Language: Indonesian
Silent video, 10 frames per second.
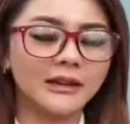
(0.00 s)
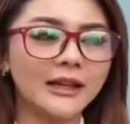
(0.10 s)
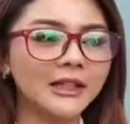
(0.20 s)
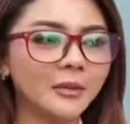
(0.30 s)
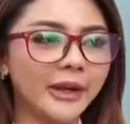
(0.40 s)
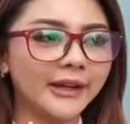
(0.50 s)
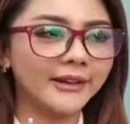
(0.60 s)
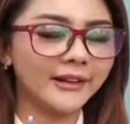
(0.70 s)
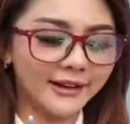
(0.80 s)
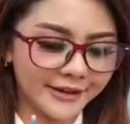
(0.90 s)
lagi
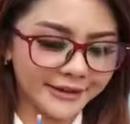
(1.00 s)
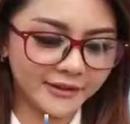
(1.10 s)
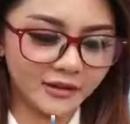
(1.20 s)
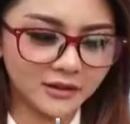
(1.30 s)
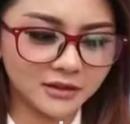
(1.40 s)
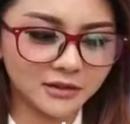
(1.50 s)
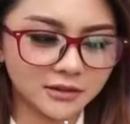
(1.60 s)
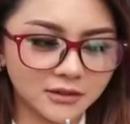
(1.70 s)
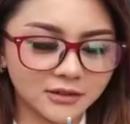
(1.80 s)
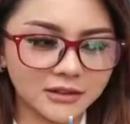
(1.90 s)
pengen
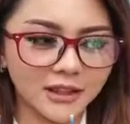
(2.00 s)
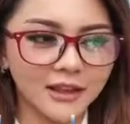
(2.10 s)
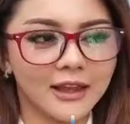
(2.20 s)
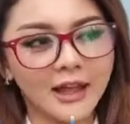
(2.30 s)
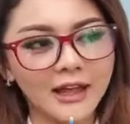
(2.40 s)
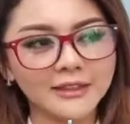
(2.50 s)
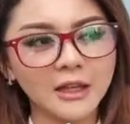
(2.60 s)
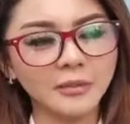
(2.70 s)
terlihat